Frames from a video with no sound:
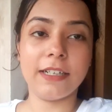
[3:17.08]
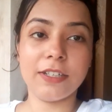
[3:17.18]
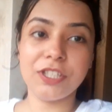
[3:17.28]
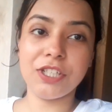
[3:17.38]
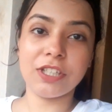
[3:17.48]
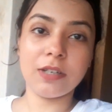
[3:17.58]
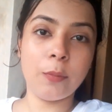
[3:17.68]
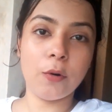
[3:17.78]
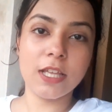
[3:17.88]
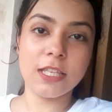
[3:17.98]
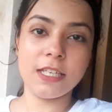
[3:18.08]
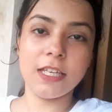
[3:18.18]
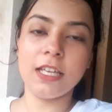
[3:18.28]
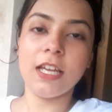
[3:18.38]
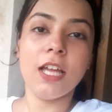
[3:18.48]
একটা টি শার্ট পরেছি
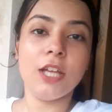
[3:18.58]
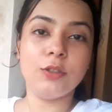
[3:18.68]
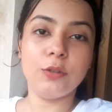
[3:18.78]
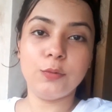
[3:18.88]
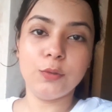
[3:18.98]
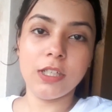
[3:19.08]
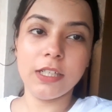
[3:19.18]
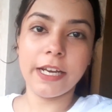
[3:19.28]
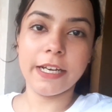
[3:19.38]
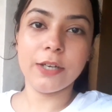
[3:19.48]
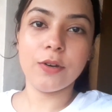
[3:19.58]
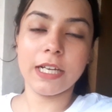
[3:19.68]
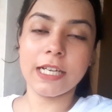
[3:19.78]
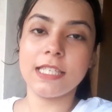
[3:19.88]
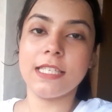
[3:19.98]
তো ফুললি রেডি
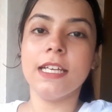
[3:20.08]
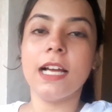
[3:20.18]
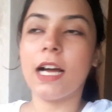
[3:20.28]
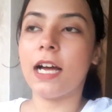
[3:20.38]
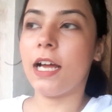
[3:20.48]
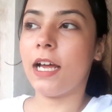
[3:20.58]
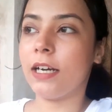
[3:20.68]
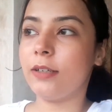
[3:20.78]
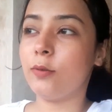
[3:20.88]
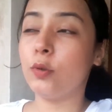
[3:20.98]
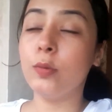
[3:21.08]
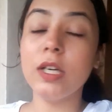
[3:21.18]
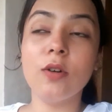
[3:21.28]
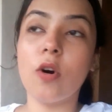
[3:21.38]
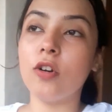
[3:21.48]
হয়ে গেছি
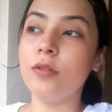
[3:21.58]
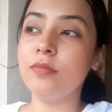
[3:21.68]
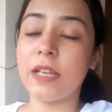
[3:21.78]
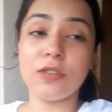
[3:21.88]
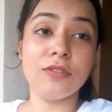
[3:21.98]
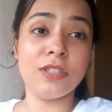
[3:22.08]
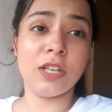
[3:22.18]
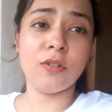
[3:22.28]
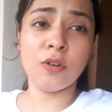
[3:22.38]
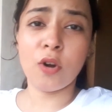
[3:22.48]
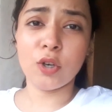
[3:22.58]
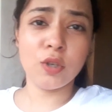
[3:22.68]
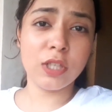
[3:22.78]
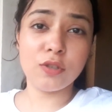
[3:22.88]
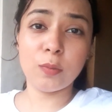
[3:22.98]
খুবই গরম তাই জন্য যে কোনো অন্য
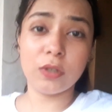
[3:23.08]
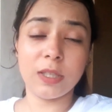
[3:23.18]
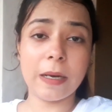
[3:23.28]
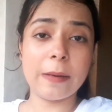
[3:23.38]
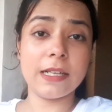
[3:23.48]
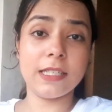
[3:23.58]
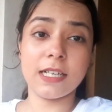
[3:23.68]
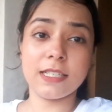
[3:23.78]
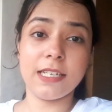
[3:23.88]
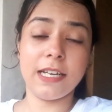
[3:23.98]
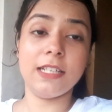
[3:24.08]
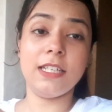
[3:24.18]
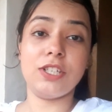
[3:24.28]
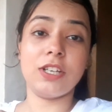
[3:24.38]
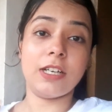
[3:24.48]
কিছু পরতে পারলাম না জাস্ট এই
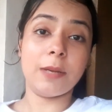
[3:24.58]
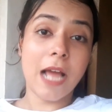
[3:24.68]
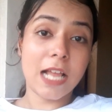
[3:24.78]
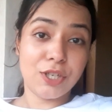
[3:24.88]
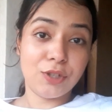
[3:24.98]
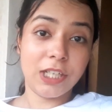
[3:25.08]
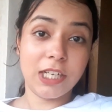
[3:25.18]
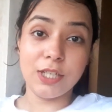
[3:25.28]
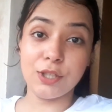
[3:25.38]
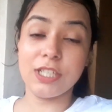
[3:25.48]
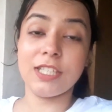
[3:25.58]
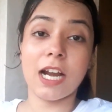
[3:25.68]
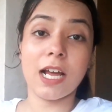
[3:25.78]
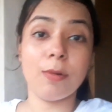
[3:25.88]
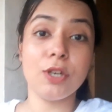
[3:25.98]
টি শার্টটা আমি আজিও থেকে নিয়েছি
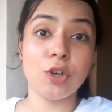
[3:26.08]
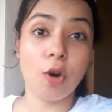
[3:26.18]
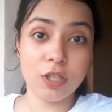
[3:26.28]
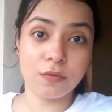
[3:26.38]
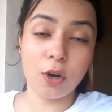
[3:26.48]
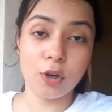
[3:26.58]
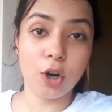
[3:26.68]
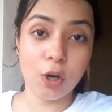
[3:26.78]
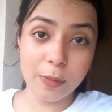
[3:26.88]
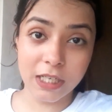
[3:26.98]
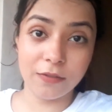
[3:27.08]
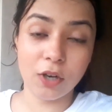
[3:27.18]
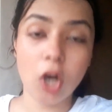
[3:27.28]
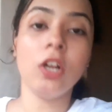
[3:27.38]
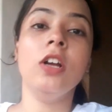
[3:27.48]
যারা আমার শর্টস ফলো করো মিনি
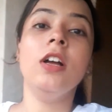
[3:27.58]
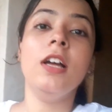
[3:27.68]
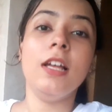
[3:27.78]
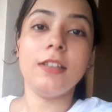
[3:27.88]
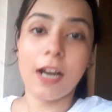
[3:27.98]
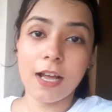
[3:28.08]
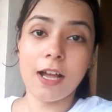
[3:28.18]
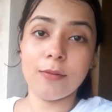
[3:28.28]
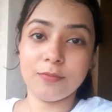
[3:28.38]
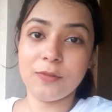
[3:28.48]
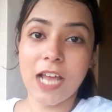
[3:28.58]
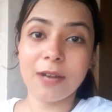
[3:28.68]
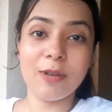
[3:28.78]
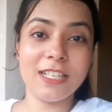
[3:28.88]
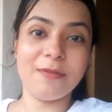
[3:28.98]
ব্লগ তারা
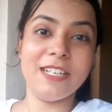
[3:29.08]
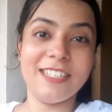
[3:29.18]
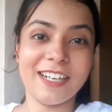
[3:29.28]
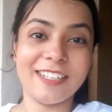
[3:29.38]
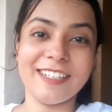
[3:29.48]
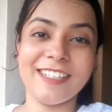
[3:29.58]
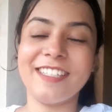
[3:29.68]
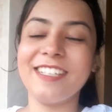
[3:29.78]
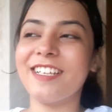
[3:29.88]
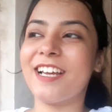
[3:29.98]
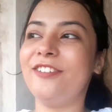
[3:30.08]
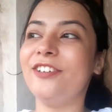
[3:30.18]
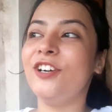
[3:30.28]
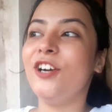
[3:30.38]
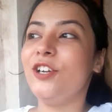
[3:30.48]
জানবে যে আমি টি শার্টটা নিয়েছি যাই
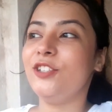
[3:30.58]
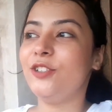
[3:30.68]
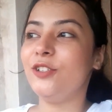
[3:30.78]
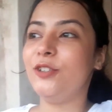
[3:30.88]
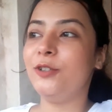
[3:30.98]
হোক তো